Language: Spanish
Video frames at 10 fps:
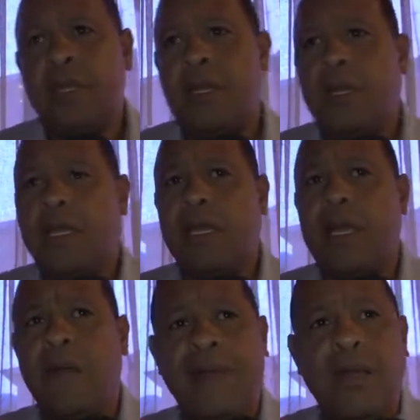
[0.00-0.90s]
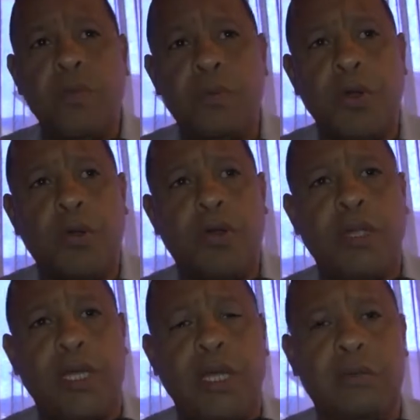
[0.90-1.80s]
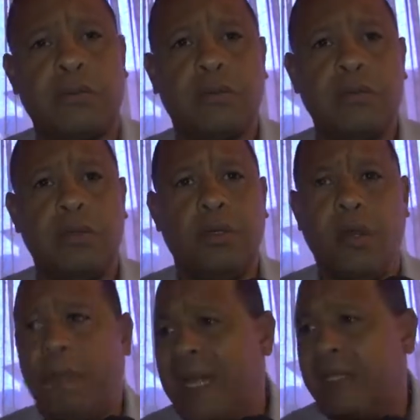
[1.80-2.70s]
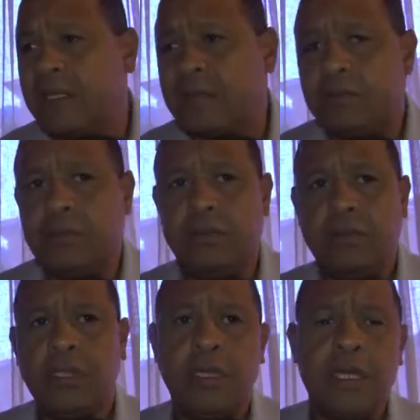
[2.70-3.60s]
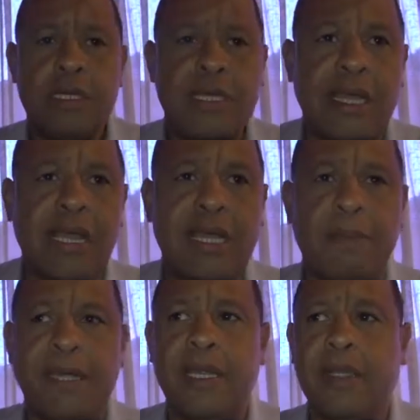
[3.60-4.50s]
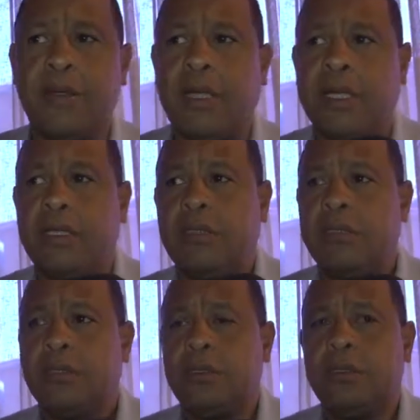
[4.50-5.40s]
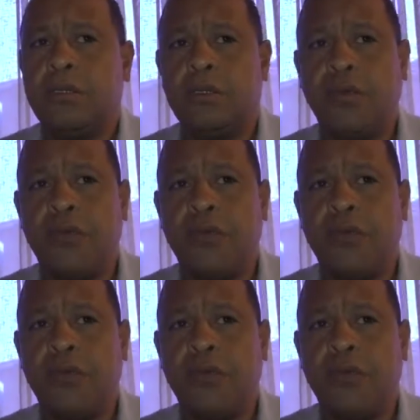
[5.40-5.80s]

le he hablado un poco de los planes. Ya en la campaña electoral yo